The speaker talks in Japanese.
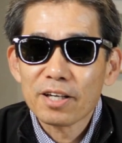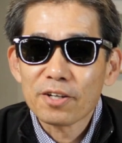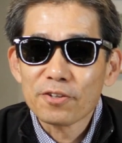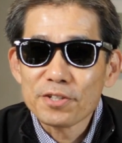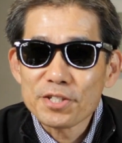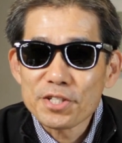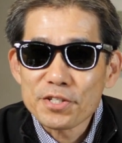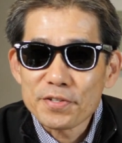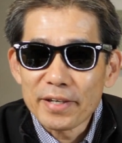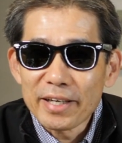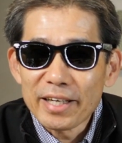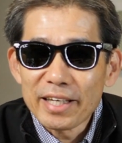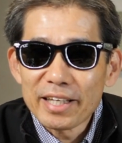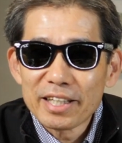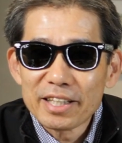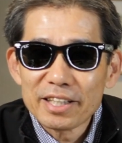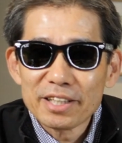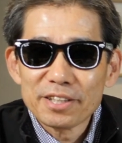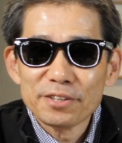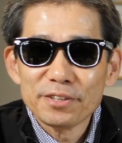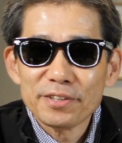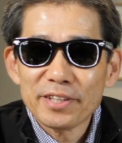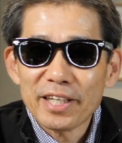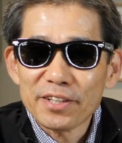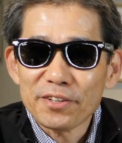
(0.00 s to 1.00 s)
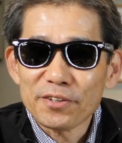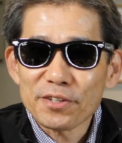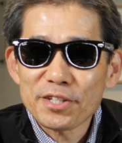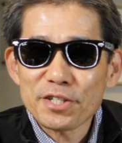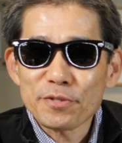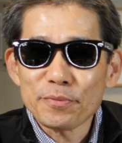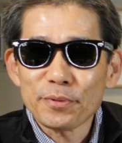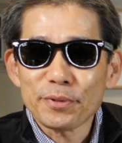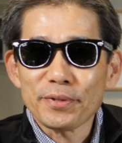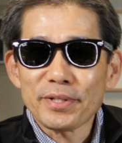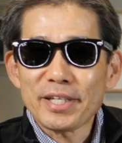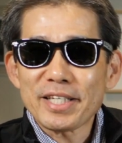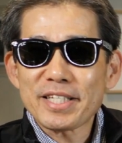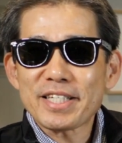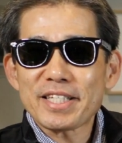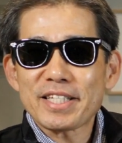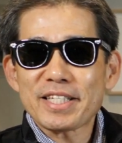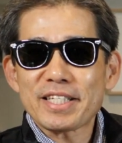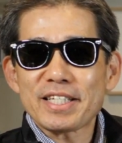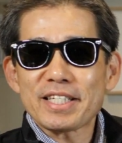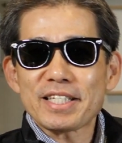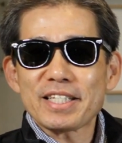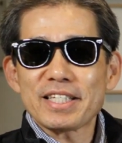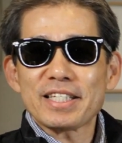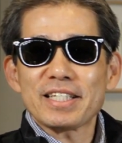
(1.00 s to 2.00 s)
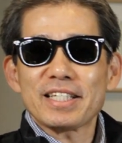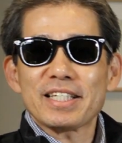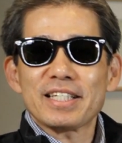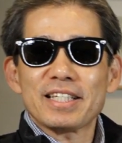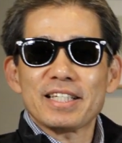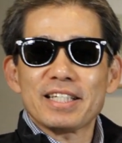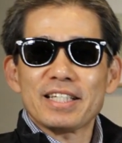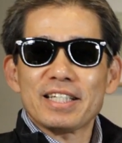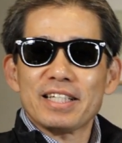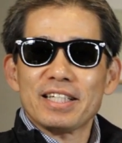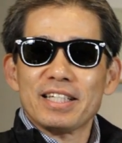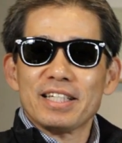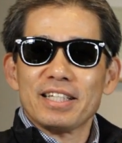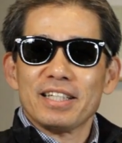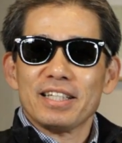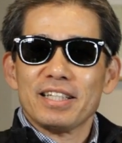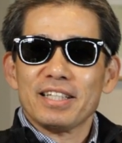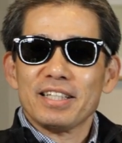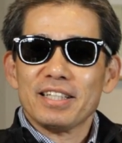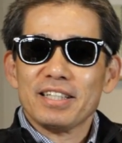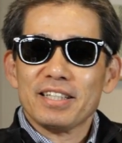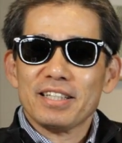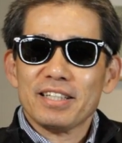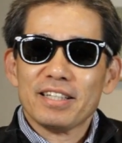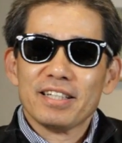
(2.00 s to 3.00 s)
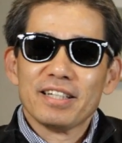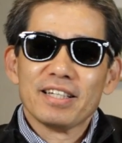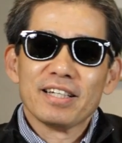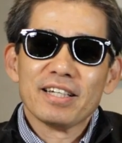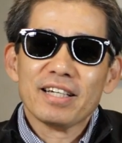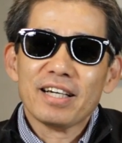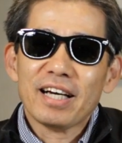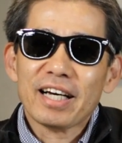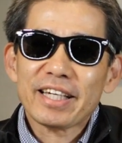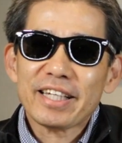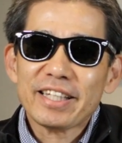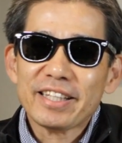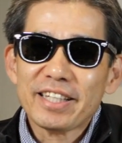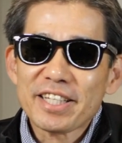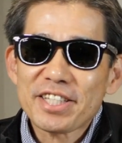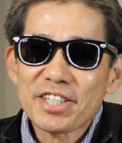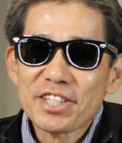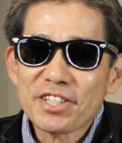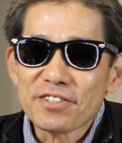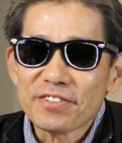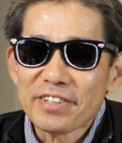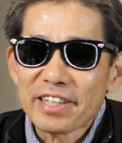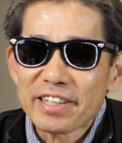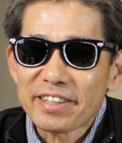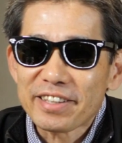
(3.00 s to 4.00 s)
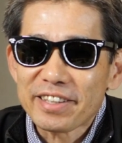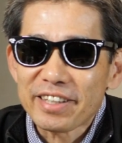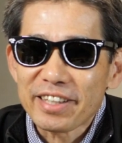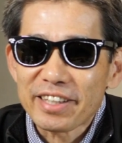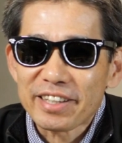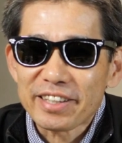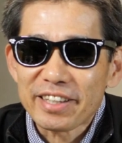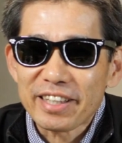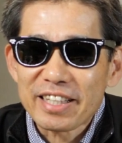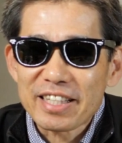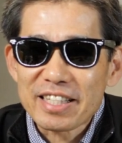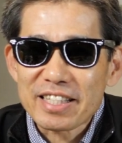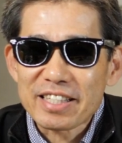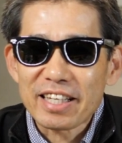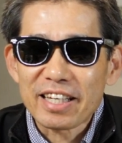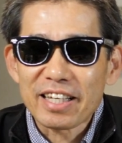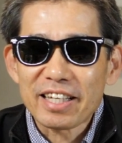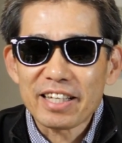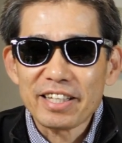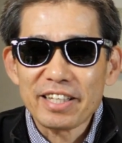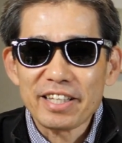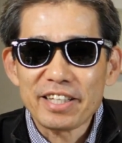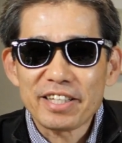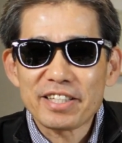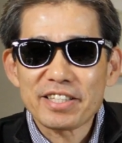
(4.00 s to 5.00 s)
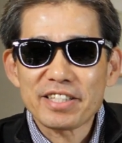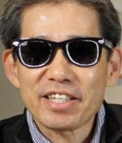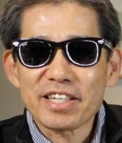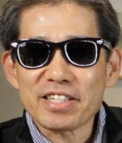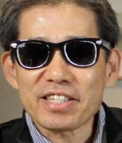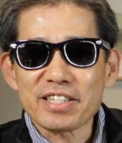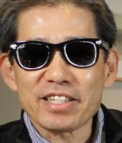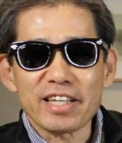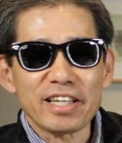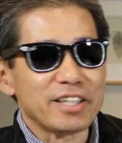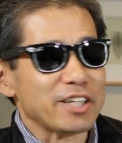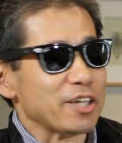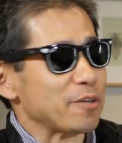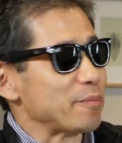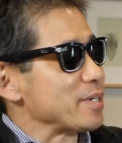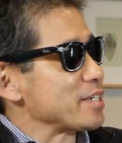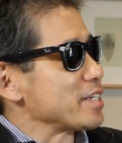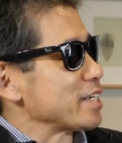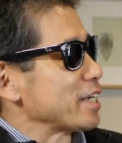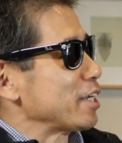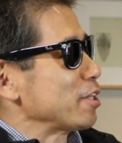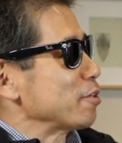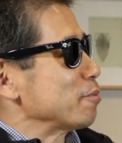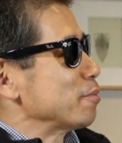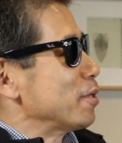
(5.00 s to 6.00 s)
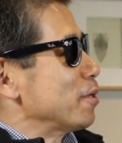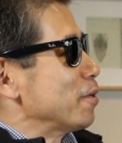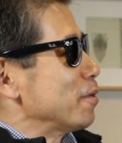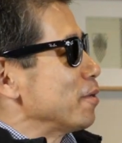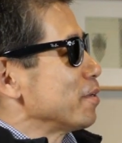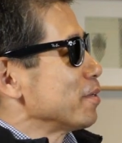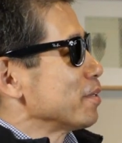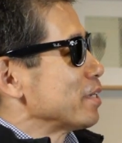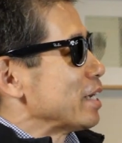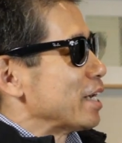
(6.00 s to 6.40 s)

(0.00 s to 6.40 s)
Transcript: こんにちは、ウーファーの岸本です。秋らしくなってきてですね、いい季節になってきましたけども、